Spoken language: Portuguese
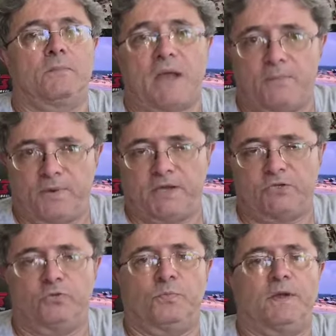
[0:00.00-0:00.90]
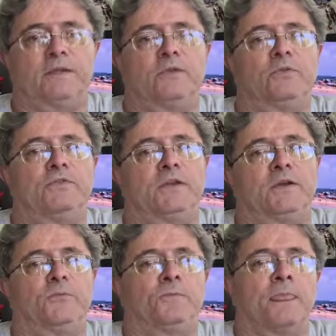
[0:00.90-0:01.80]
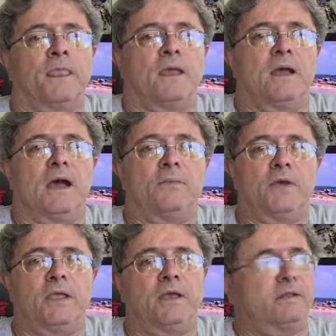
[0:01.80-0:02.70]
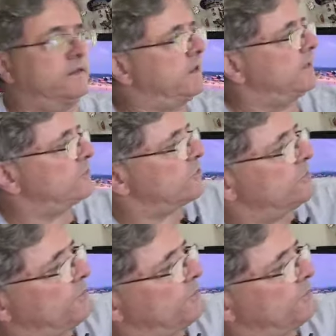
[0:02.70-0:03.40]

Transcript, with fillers: abaixo do padrão de verão. Amanhã teremos, como